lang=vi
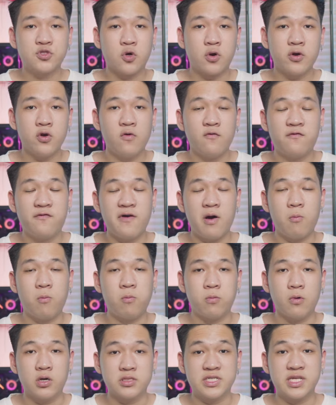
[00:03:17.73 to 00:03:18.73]
cho cái độ
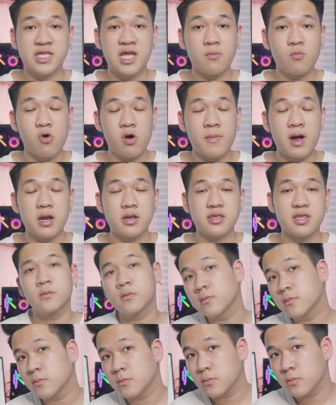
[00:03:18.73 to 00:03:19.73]
phồng ở trên tóc của các bạn
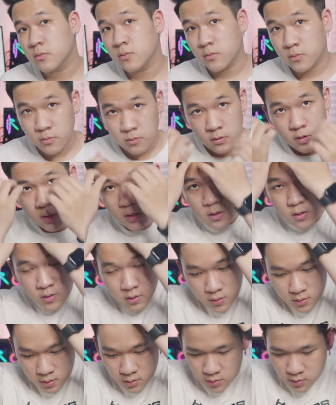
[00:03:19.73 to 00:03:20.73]
sẽ hiển thị luôn rõ
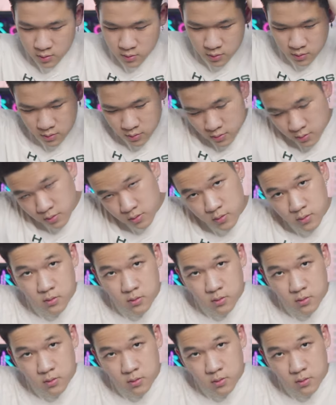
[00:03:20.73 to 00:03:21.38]
rệt ngay lúc đấy.